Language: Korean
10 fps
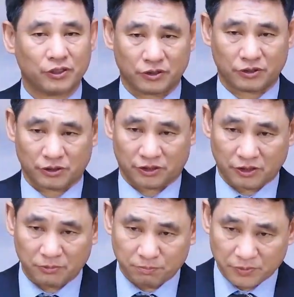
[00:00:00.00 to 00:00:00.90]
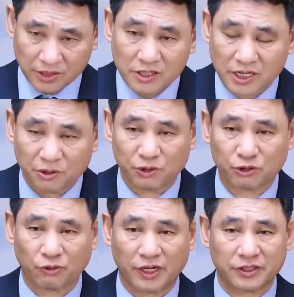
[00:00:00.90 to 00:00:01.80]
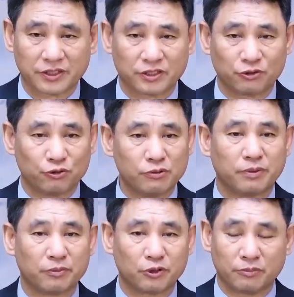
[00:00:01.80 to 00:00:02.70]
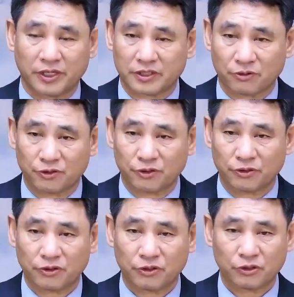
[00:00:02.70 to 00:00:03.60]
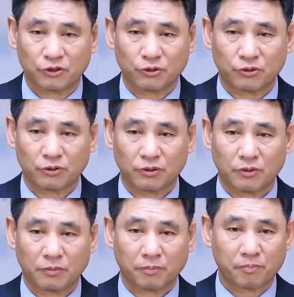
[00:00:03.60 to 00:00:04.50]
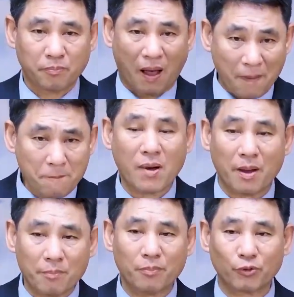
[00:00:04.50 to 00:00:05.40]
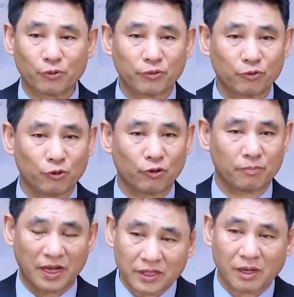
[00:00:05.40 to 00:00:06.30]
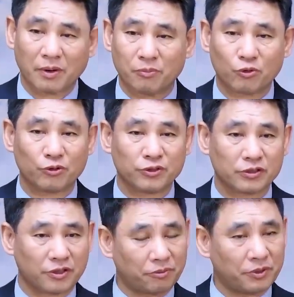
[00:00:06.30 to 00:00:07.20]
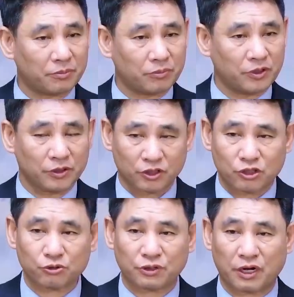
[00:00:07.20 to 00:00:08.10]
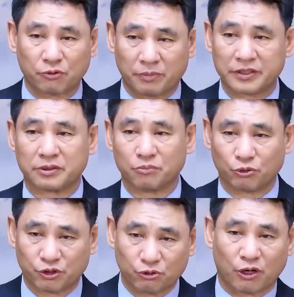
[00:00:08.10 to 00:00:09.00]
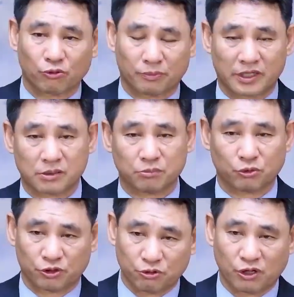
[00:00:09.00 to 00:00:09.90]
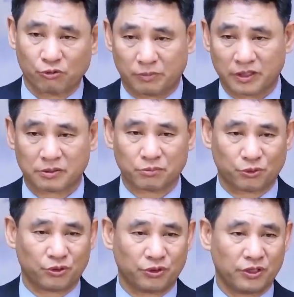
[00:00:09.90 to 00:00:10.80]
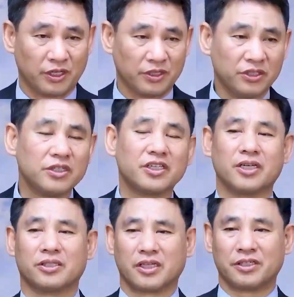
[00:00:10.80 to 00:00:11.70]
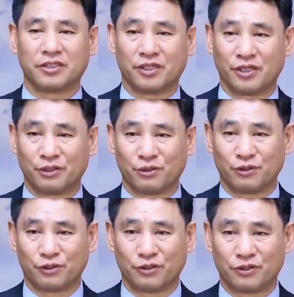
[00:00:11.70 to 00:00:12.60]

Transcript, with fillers: 11개월 동안 여기서 율법으로 뭐 했다고요? 밥만 먹고 만나만 먹고 깨면 기도하고 말씀 보고 기도하고 말씀 보고 기도하고 말씀 보고 이렇게 했다는 거예요.